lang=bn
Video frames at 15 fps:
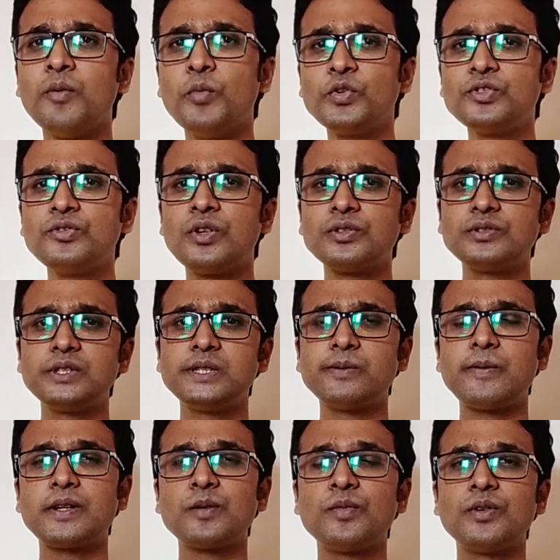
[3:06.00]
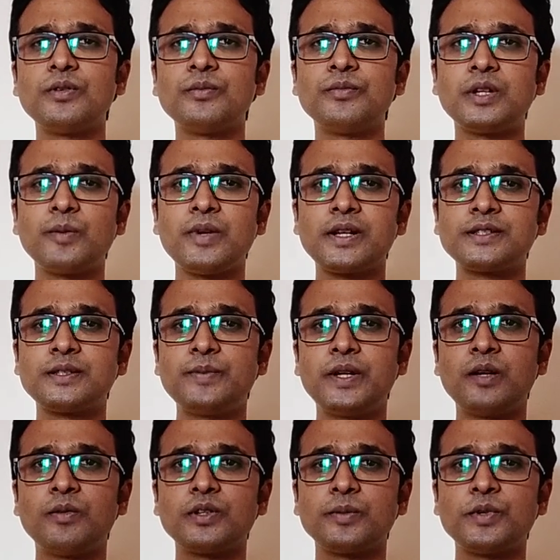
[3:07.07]
মজুদ ঘনত্ব যে ব্যাপারটা মানে বাংলাদেশের
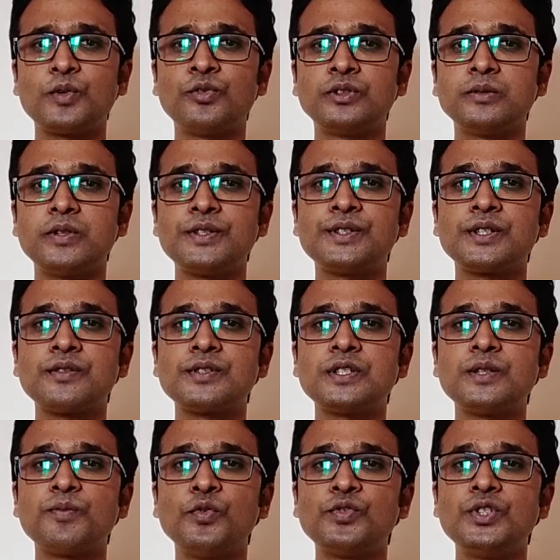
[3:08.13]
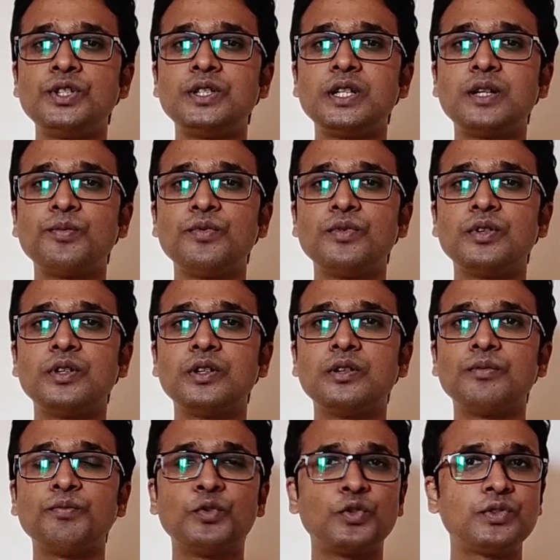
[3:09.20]
প্রেক্ষাপটে আমরা করতে পারি সেটা হচ্ছে যে পঁচিশ থেকে
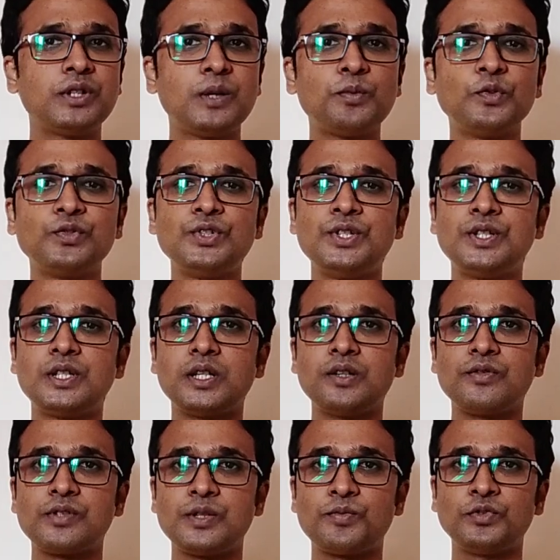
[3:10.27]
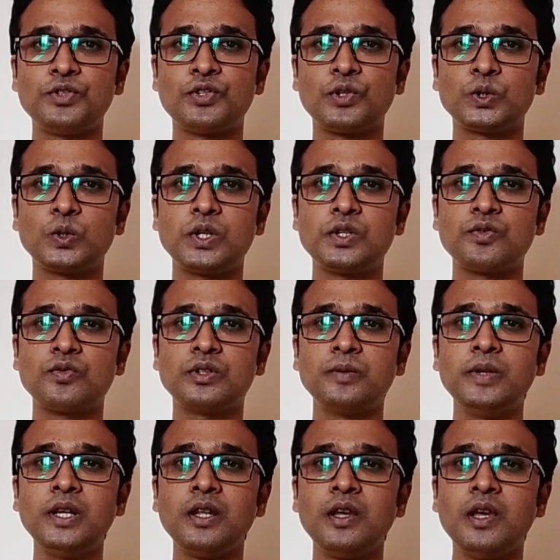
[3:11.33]
পনেরো থেকে পঁচিশটা হচ্ছে প্রতি শতকের জন্য
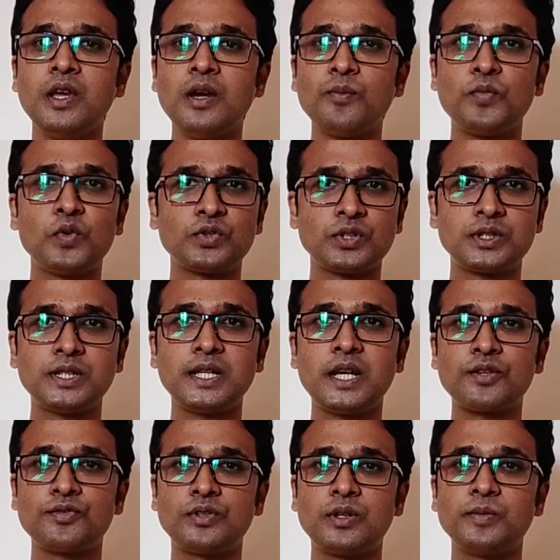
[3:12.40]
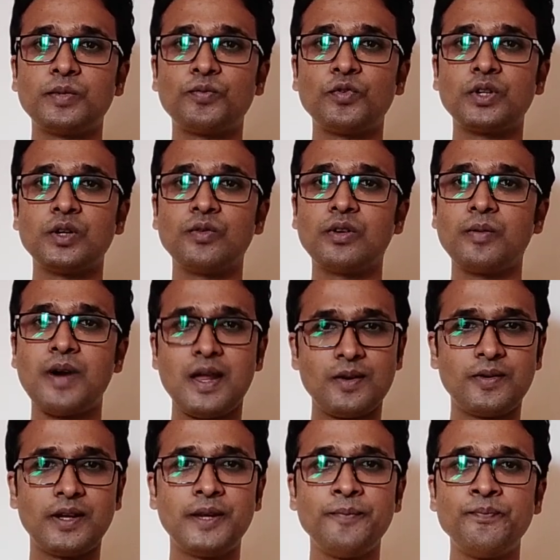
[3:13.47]
দেবেন পঞ্চাশ থেকে একশো গ্রাম পোনা হলে
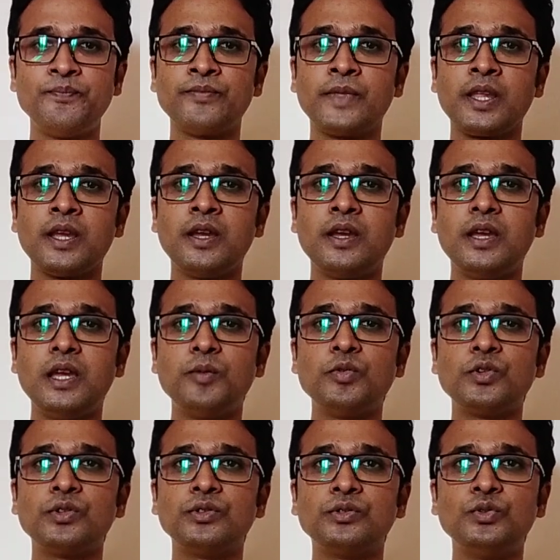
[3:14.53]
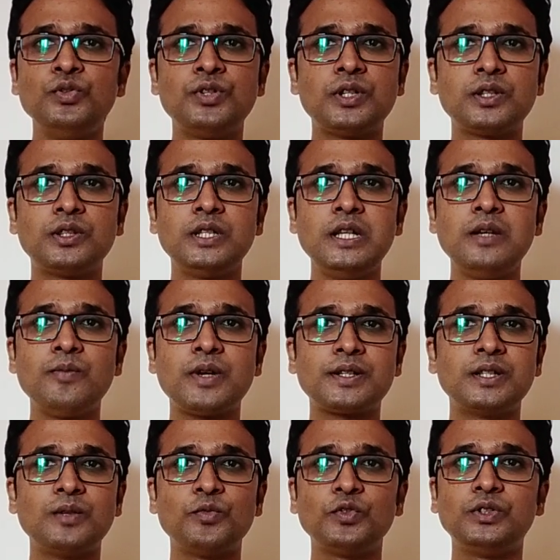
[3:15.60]
ভালো হয় এবং দুই তিন
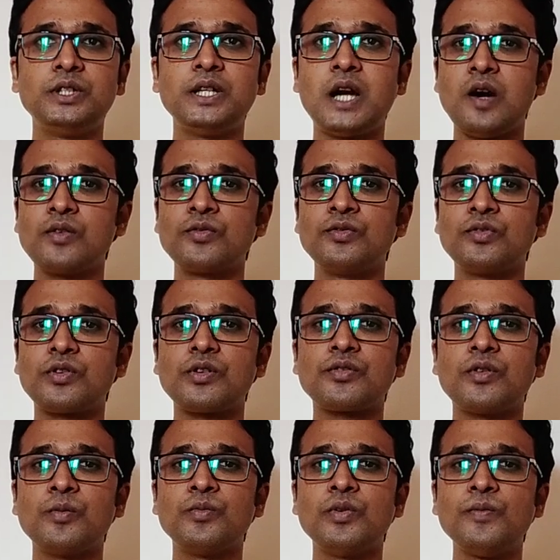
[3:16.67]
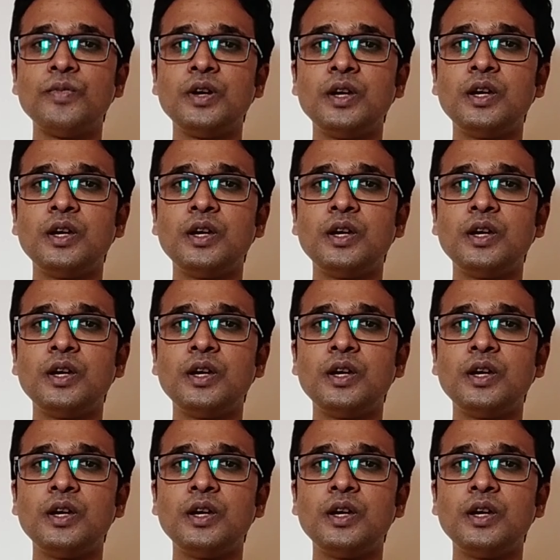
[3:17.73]
মাসের মধ্যে আহরণ করা সম্ভব